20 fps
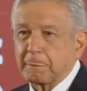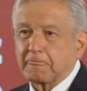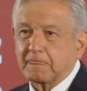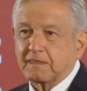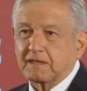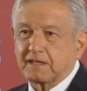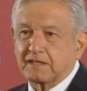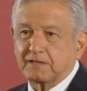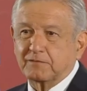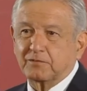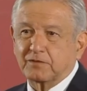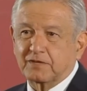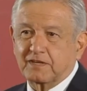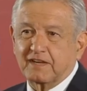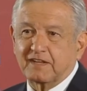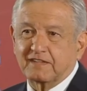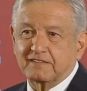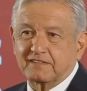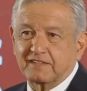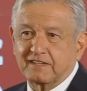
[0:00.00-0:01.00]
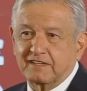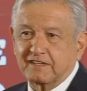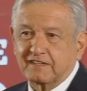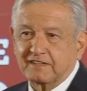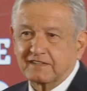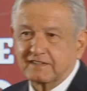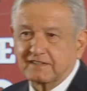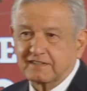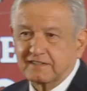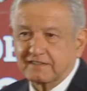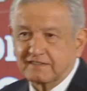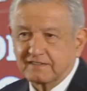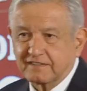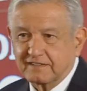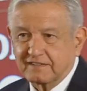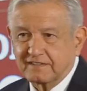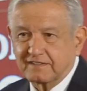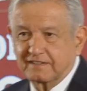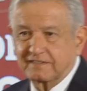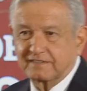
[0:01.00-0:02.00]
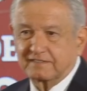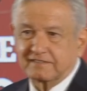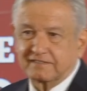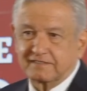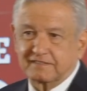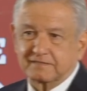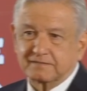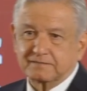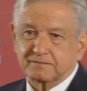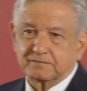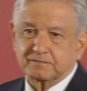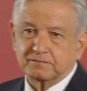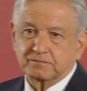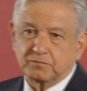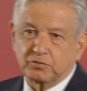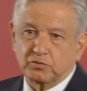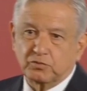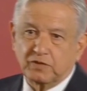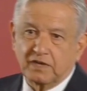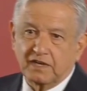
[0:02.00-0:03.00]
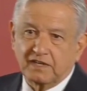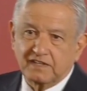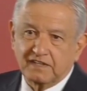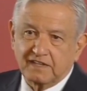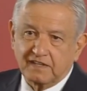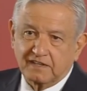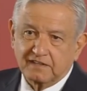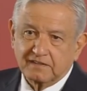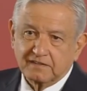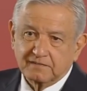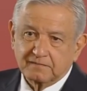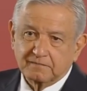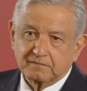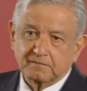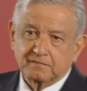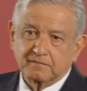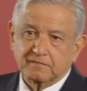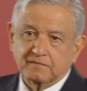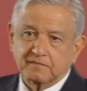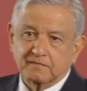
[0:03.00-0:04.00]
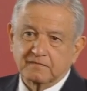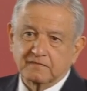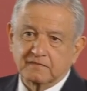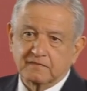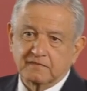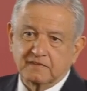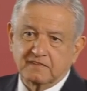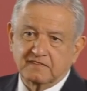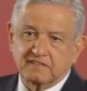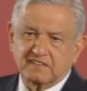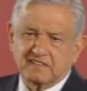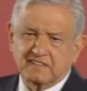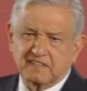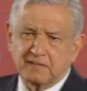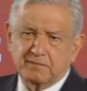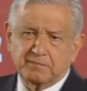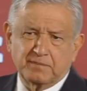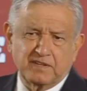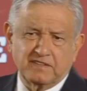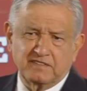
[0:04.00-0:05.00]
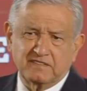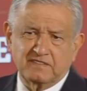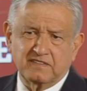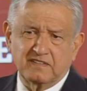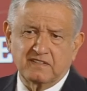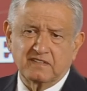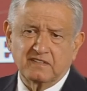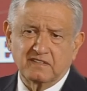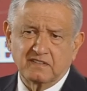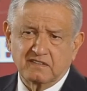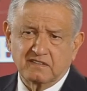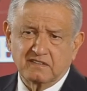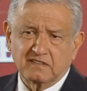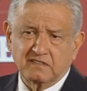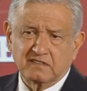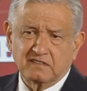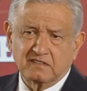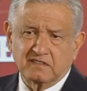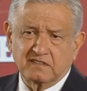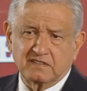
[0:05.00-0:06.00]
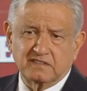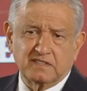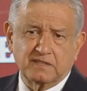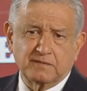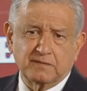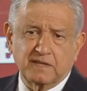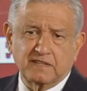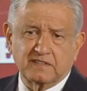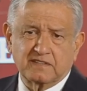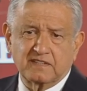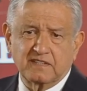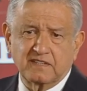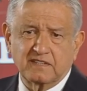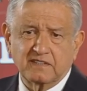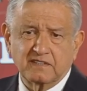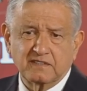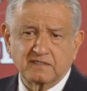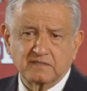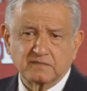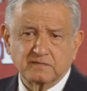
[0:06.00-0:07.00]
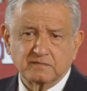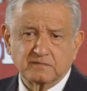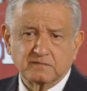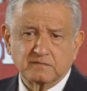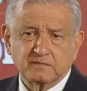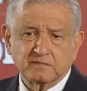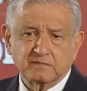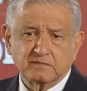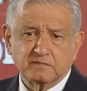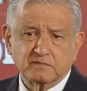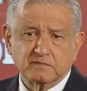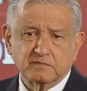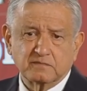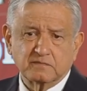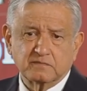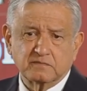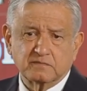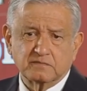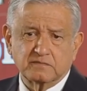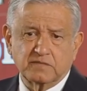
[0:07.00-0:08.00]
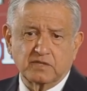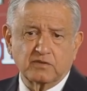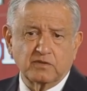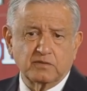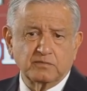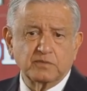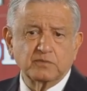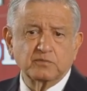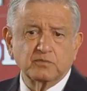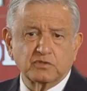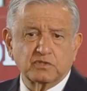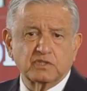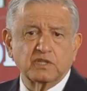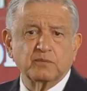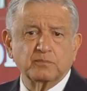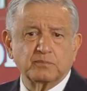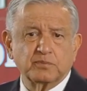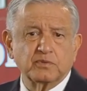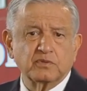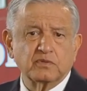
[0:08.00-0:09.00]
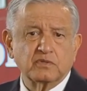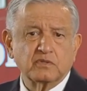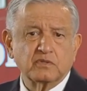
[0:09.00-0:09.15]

La democracia es pluralidad, es discrepancia, es debate, pero al mismo tiempo